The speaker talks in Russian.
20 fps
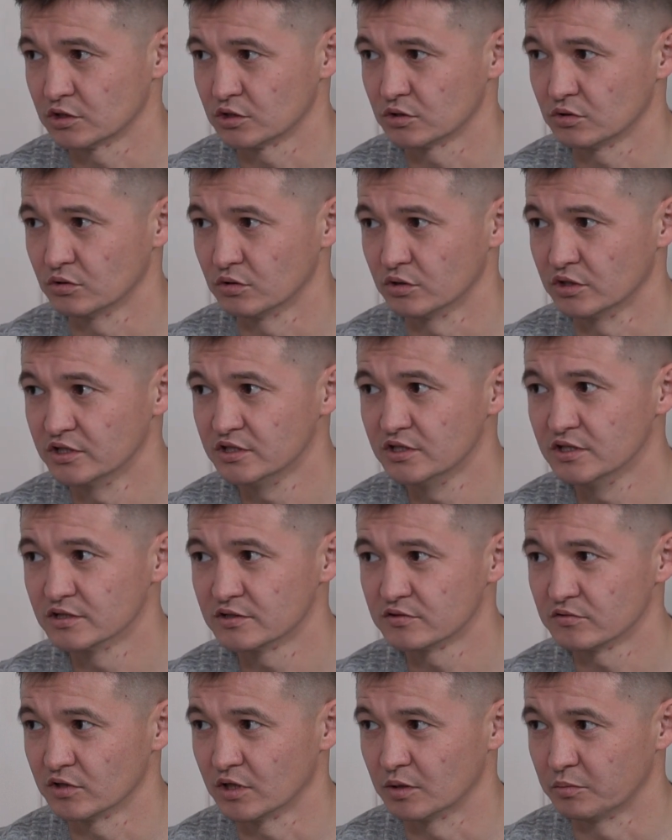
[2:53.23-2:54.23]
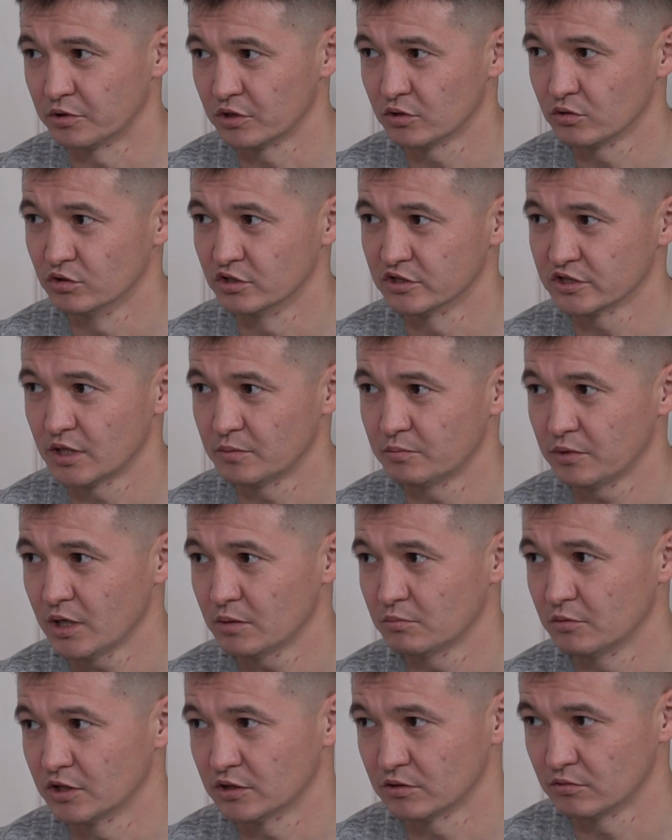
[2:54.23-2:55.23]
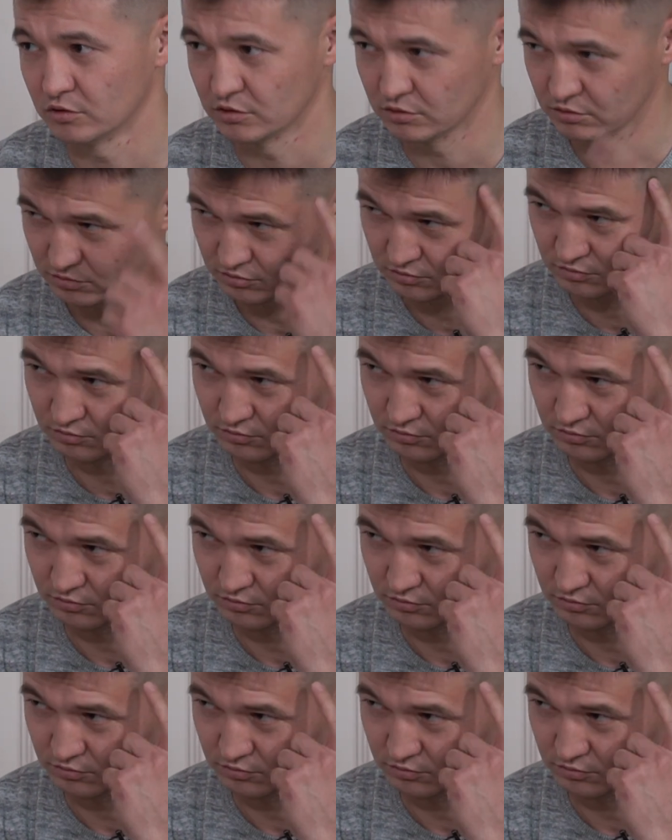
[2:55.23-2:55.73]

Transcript: Что единственное природное ископаемое – это вот